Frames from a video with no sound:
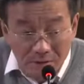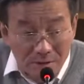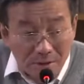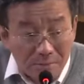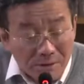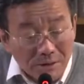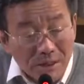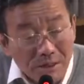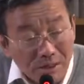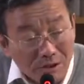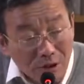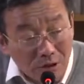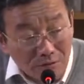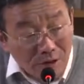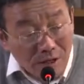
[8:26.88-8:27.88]
那么整个
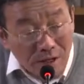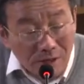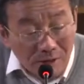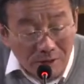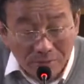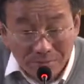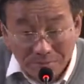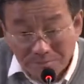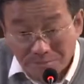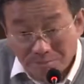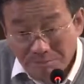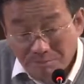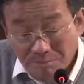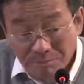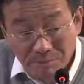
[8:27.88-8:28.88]
消费人口
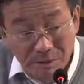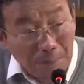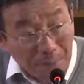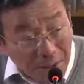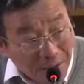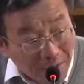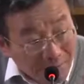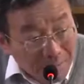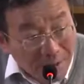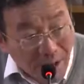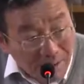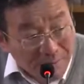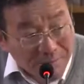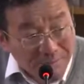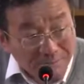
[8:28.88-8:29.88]
的比例怎么样？